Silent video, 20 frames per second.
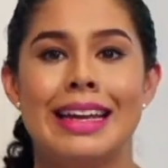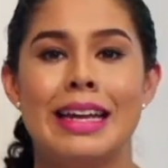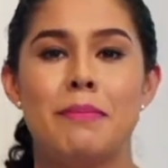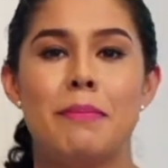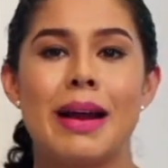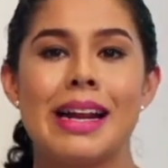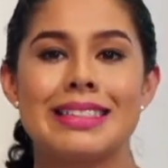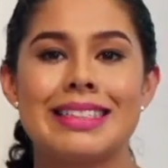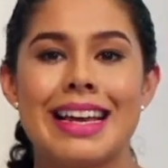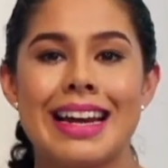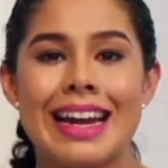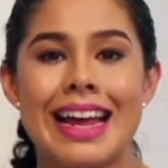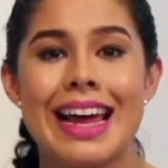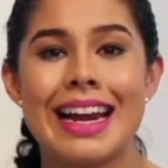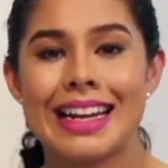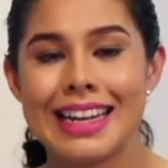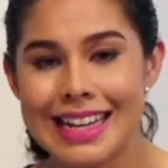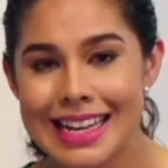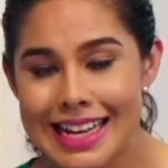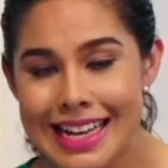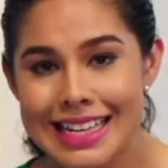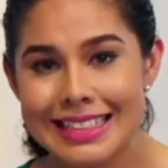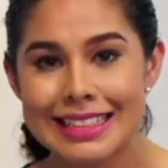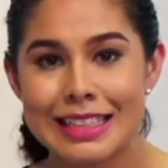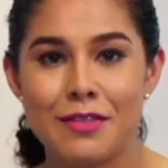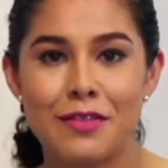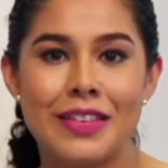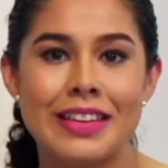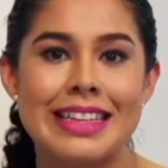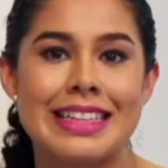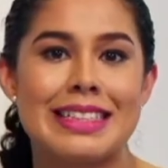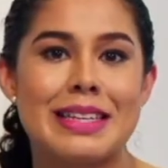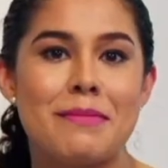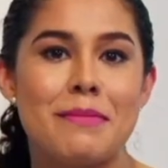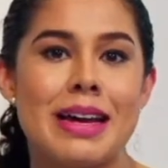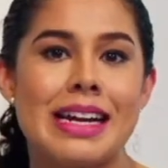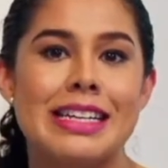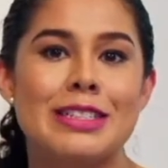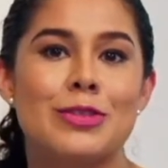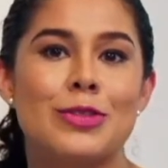Y para cerrar, este fin de
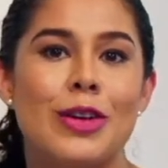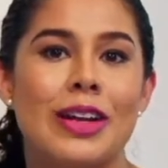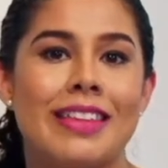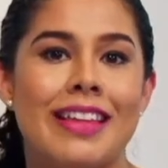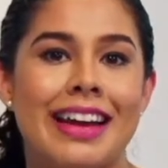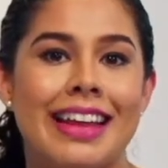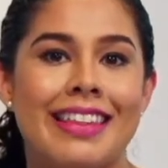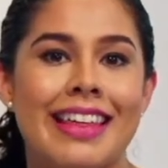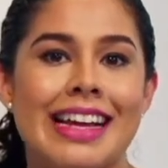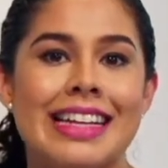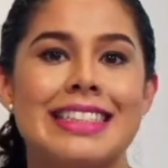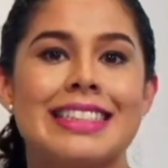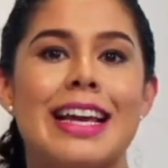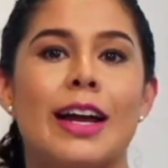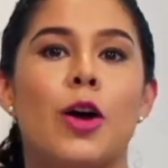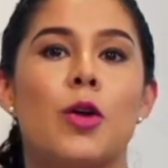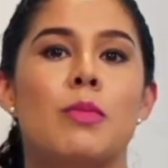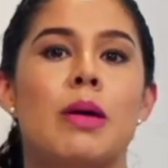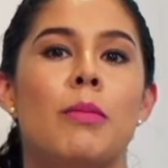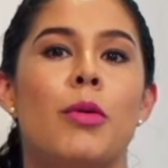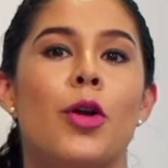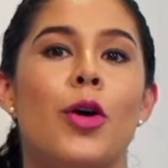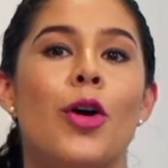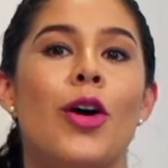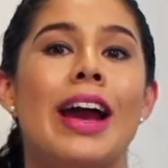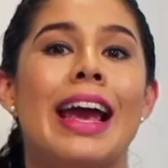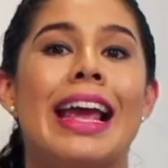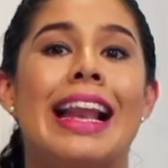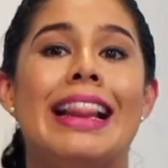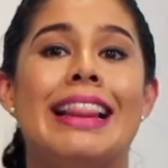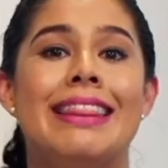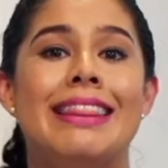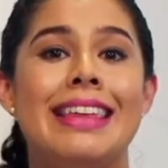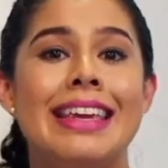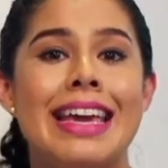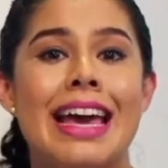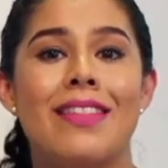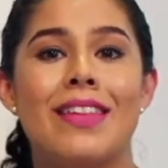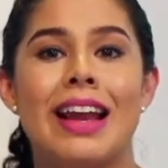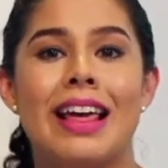semana en Solidaridad se conmemoró el
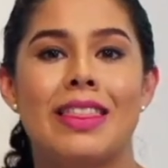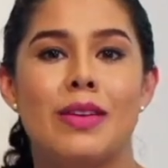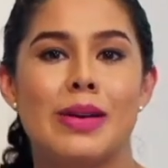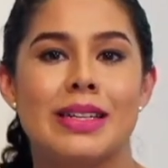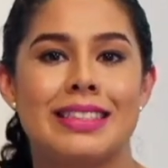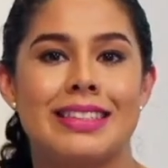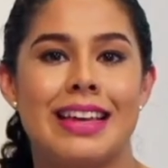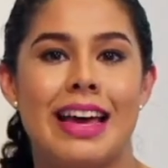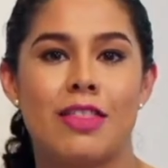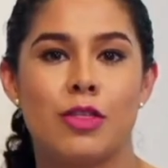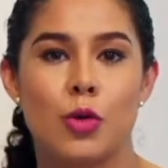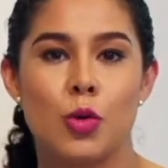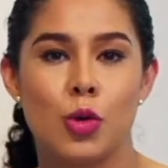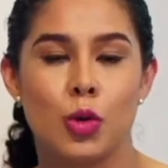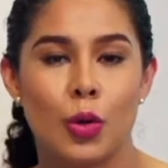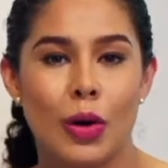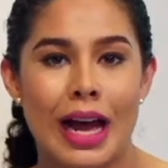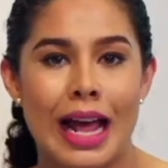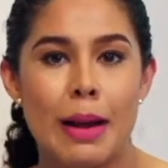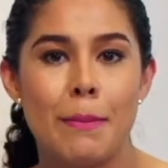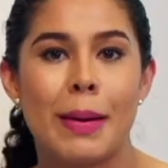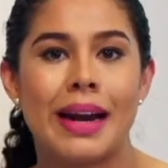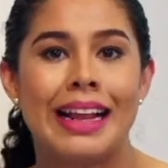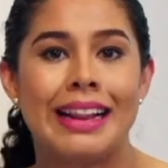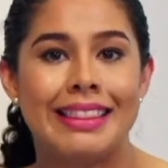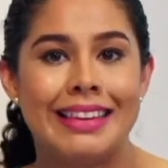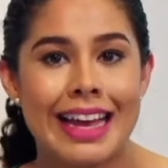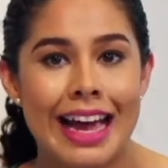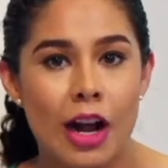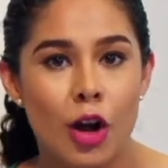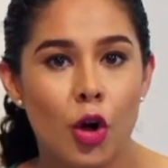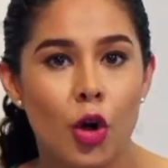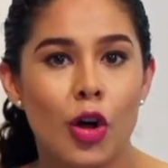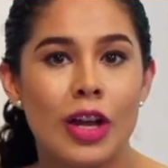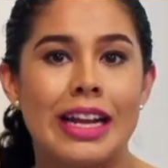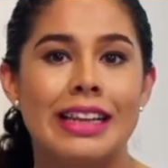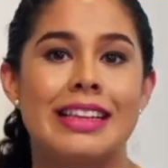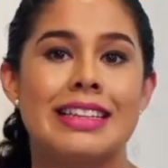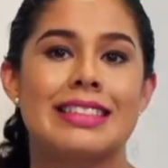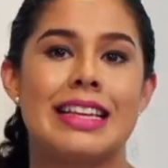Día de la Diversidad Cultural para el
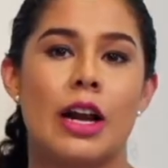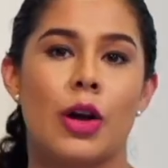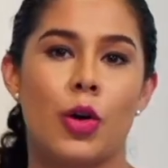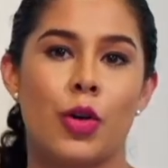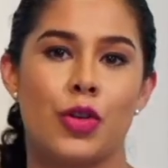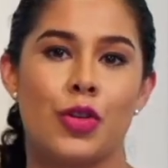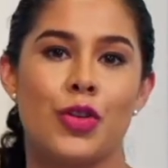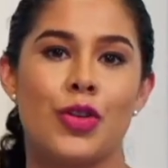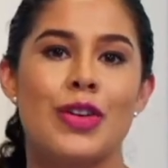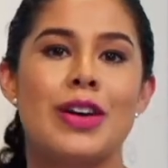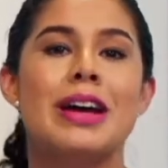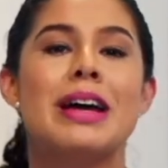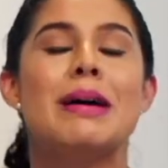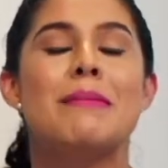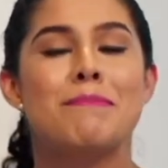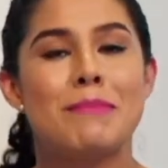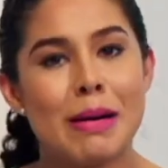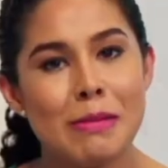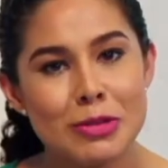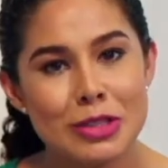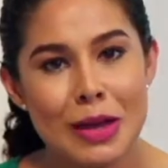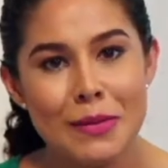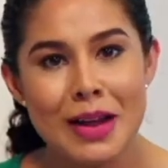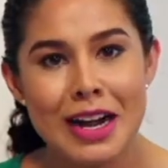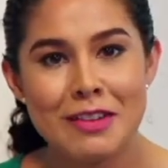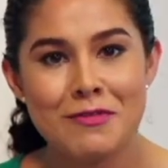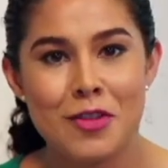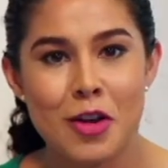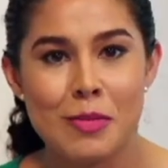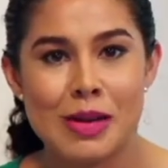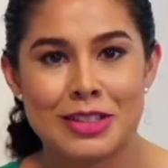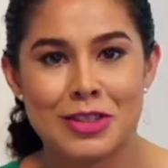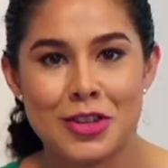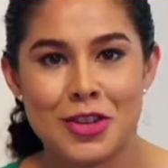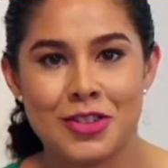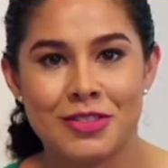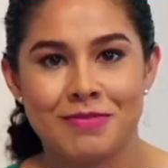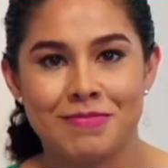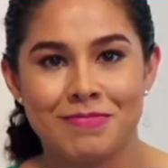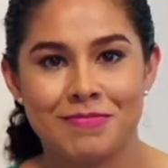Diálogo y el Desarrollo. Vamos a ver la
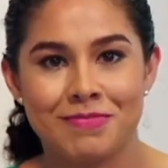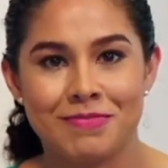información.